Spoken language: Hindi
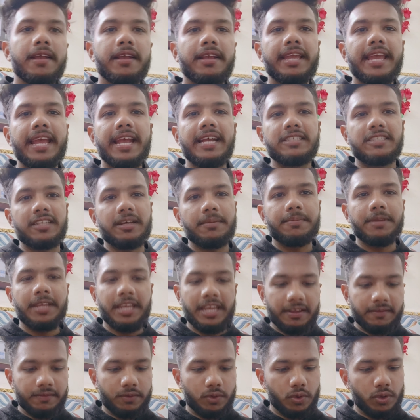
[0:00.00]
कि ऐसा
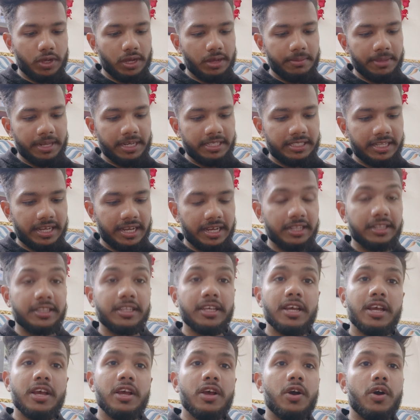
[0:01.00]
बिहेव होगा मेरे
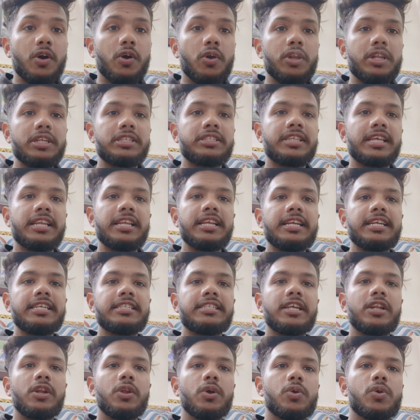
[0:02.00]
साथ और इस तरीके
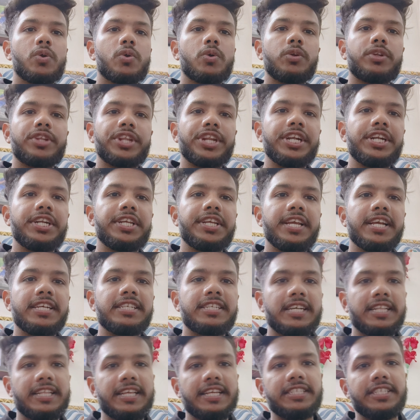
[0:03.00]
से लोगों को ट्रीट किया
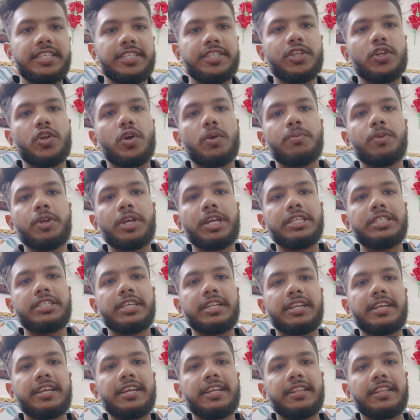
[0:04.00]
जाता है जे जे
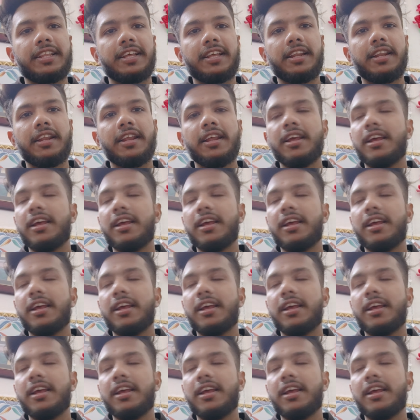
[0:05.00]
कम्युनिकेशन के अंदर